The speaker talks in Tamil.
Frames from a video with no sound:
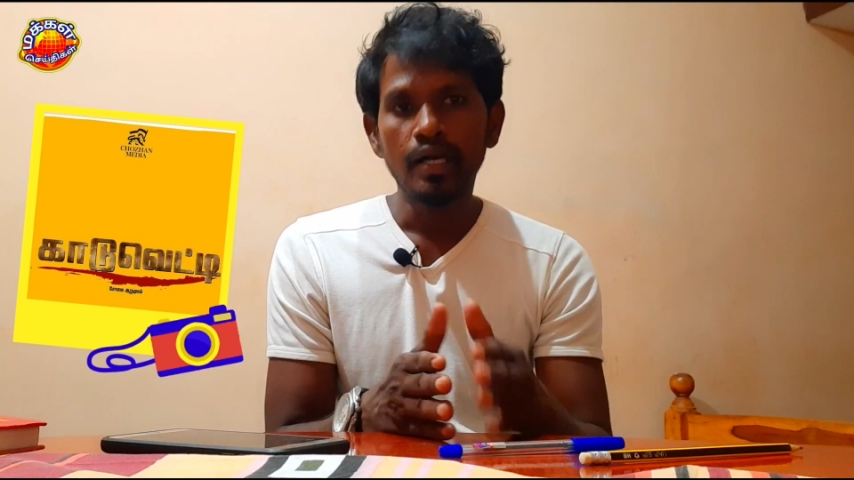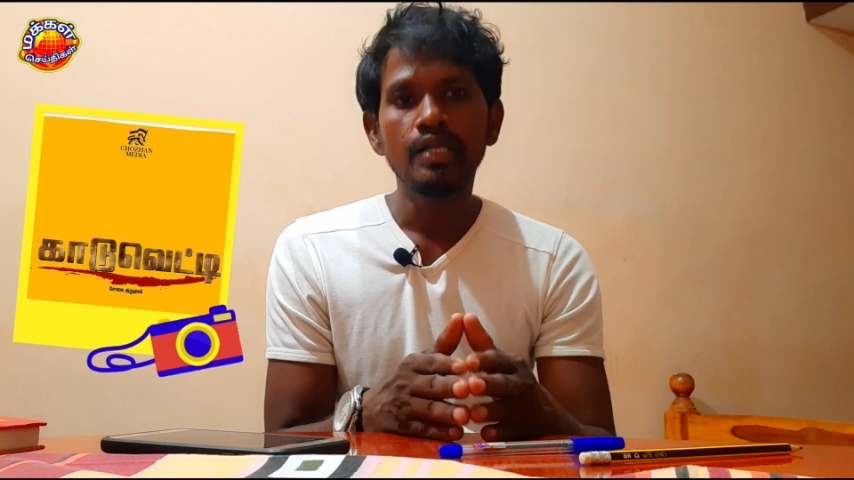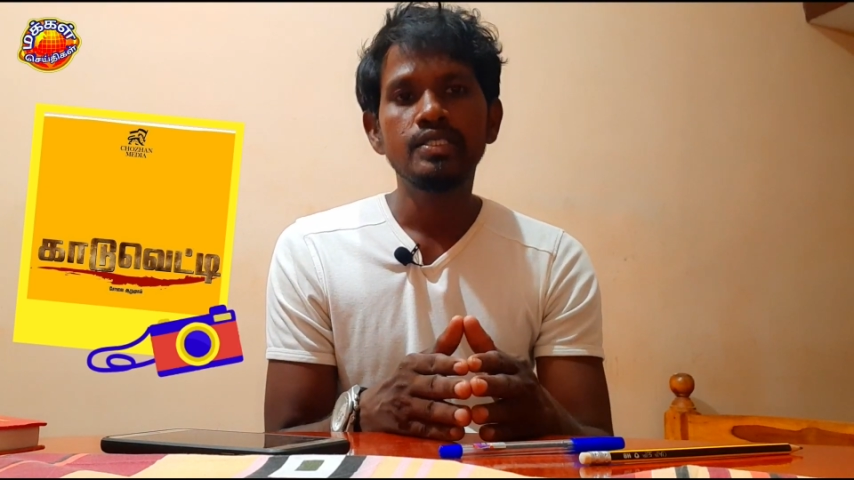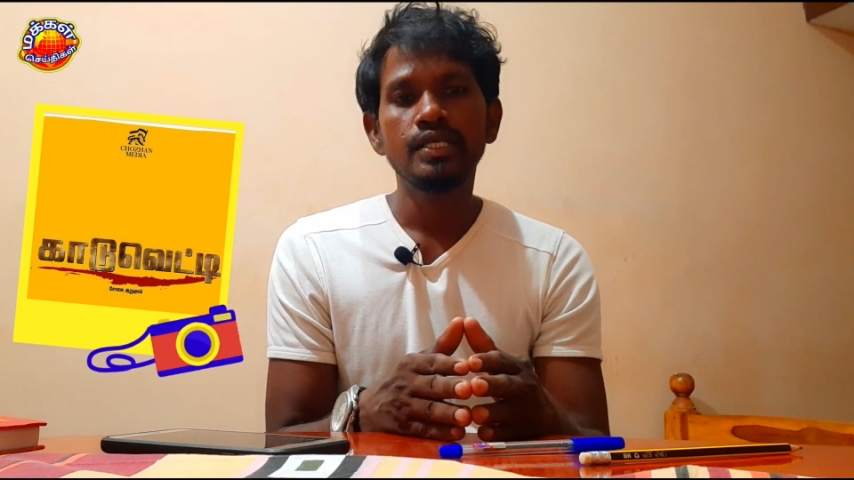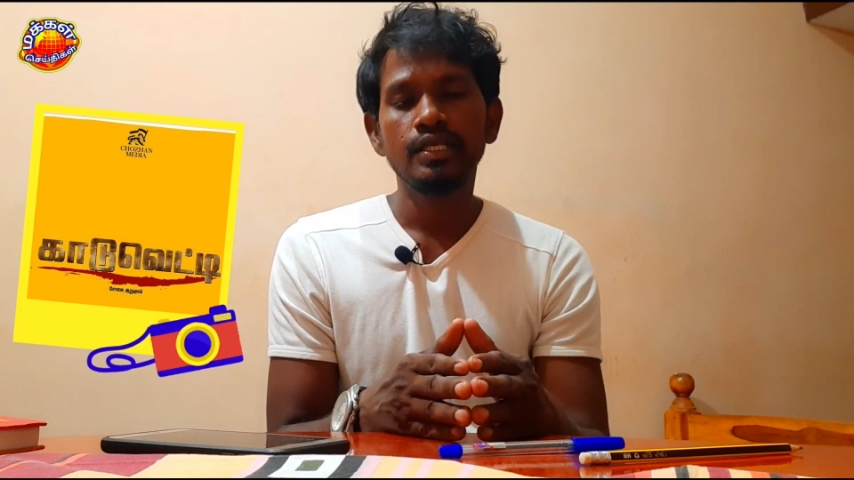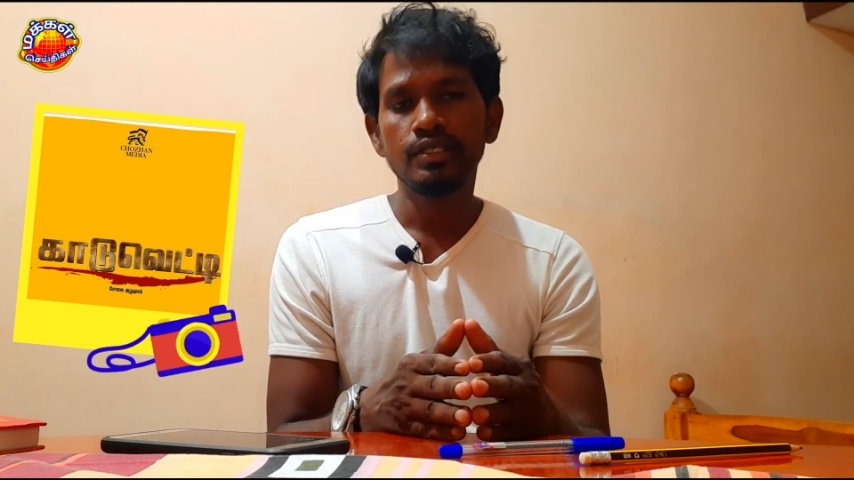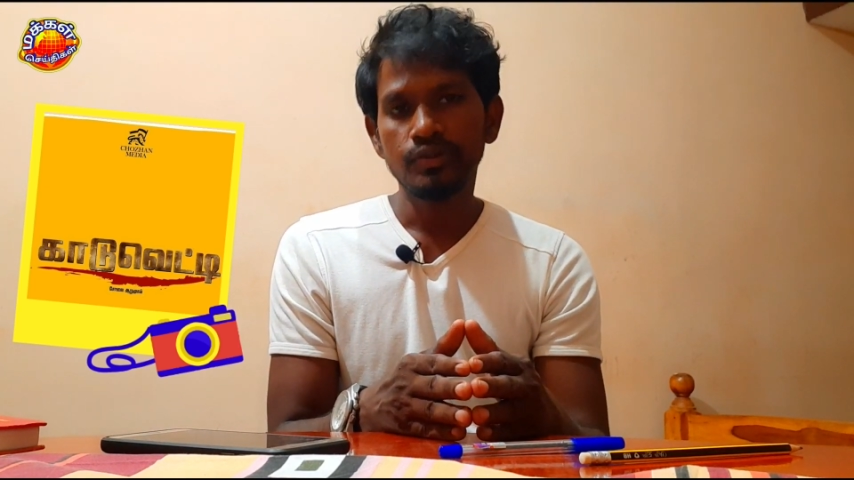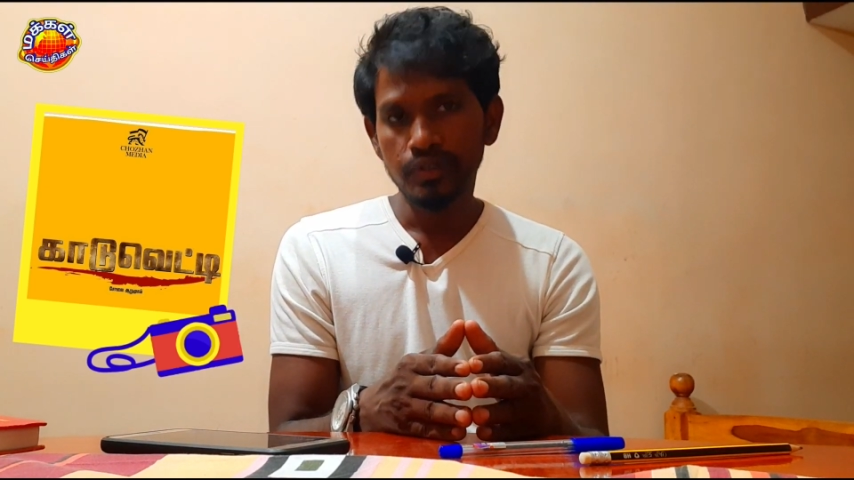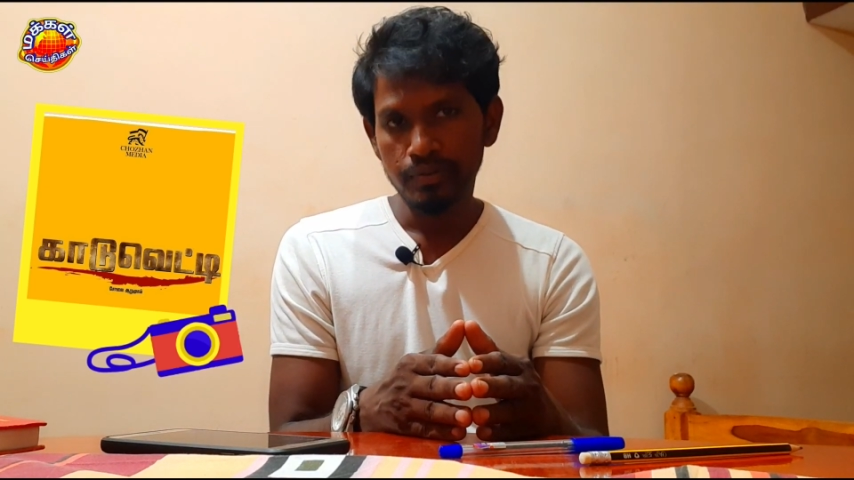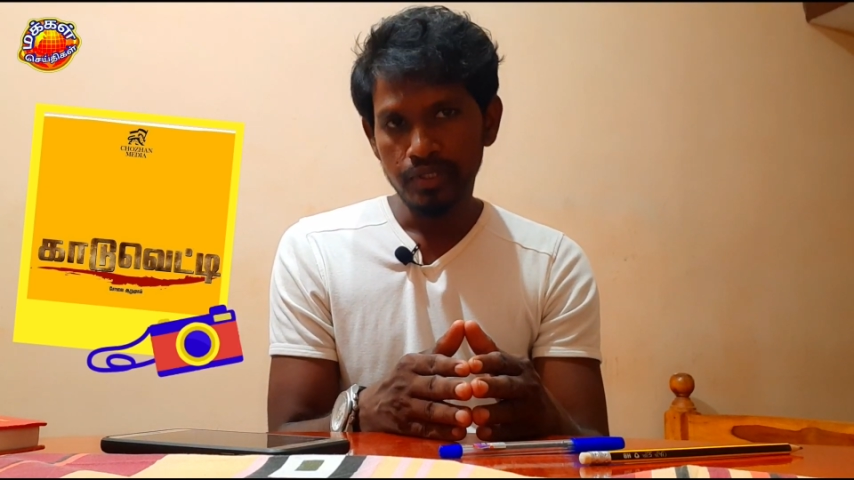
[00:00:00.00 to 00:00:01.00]
மக்கள் செய்திகள்
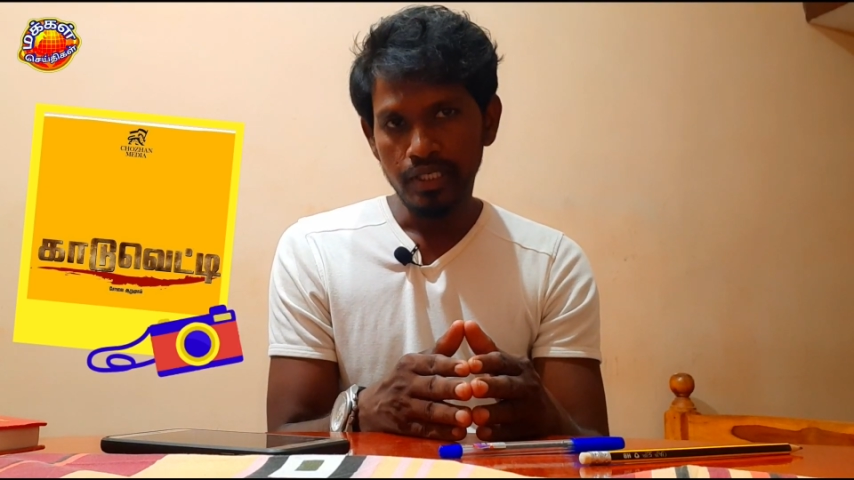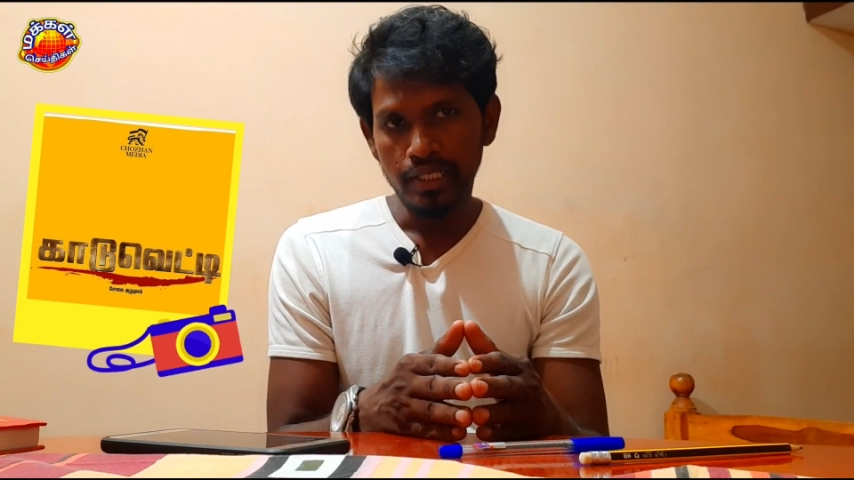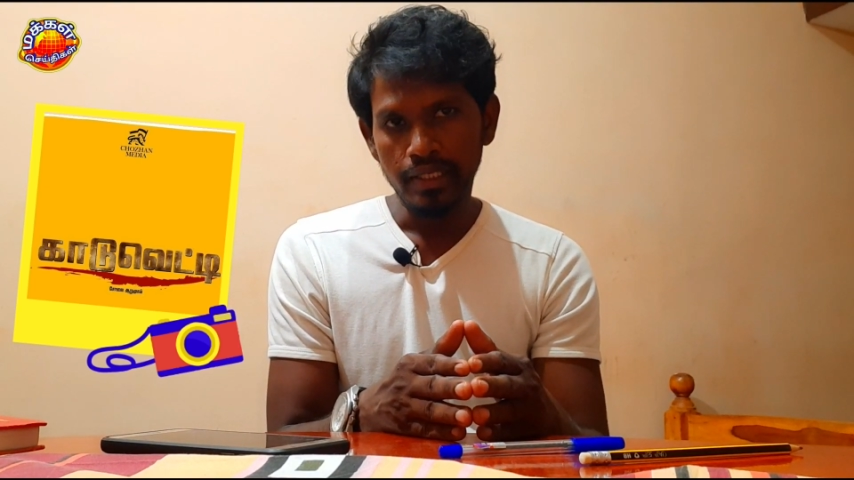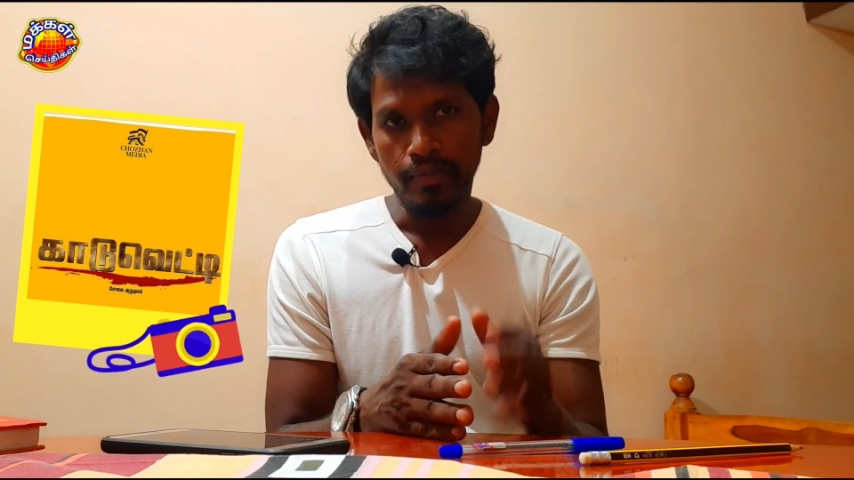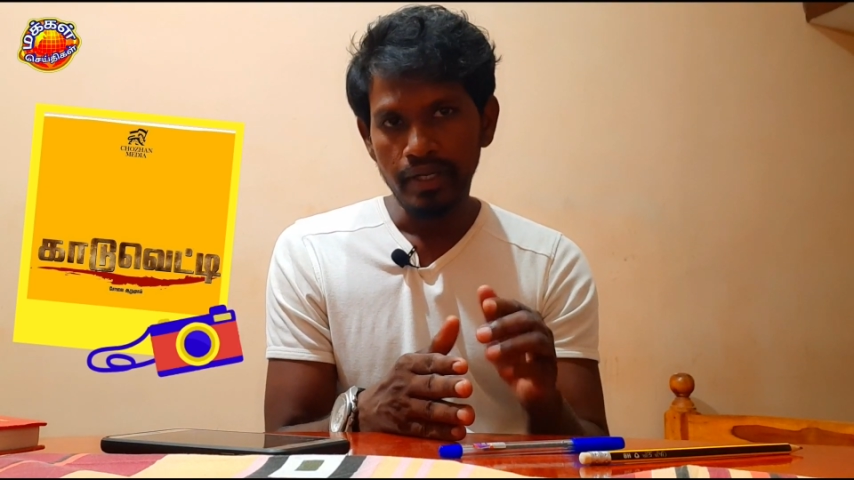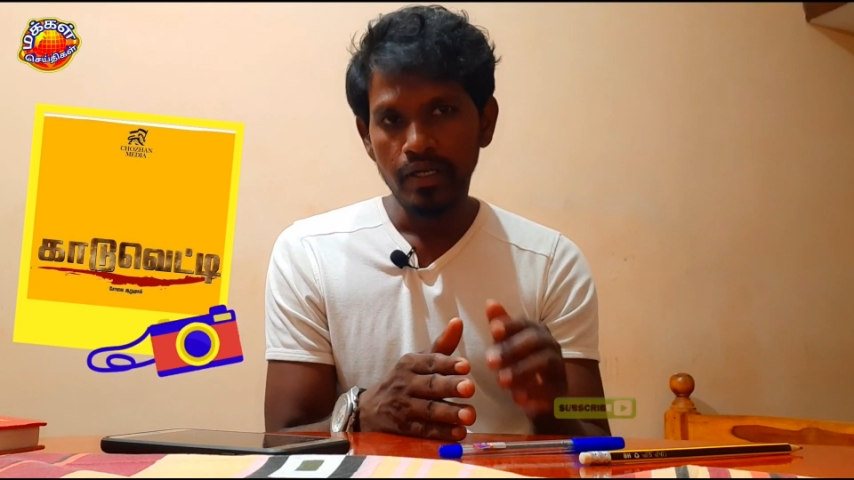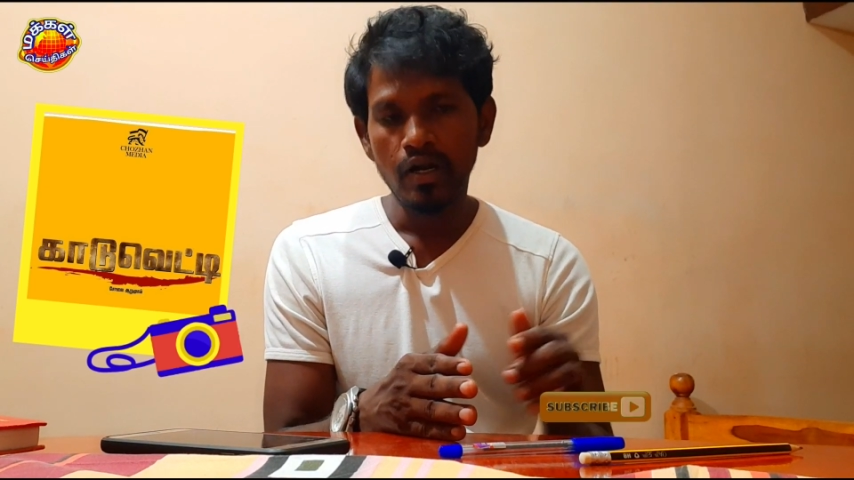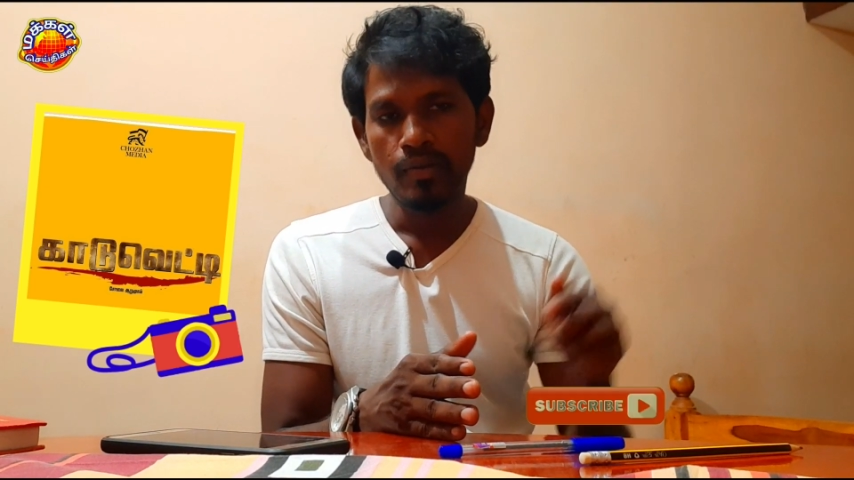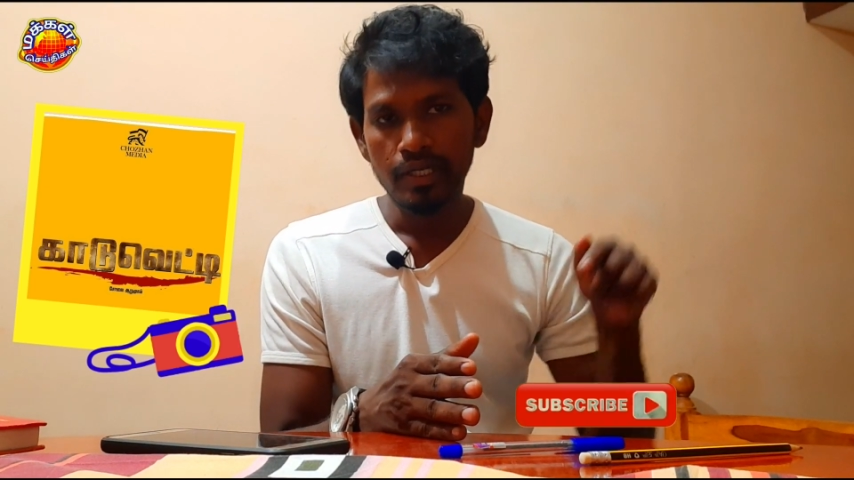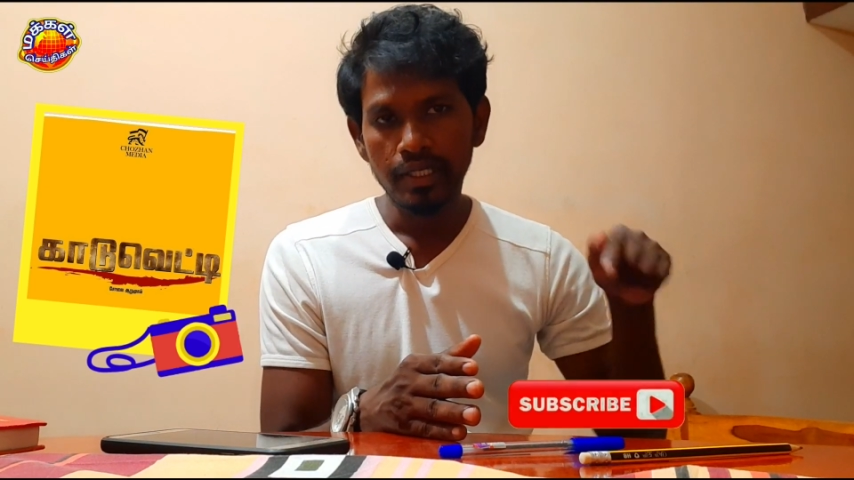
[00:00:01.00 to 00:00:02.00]
யூடியூப் சேனலை
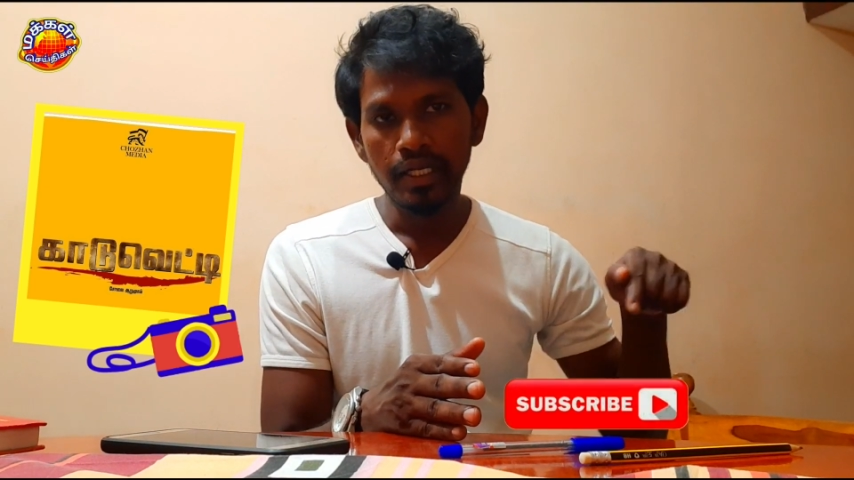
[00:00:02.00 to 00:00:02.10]
மறக்காமல்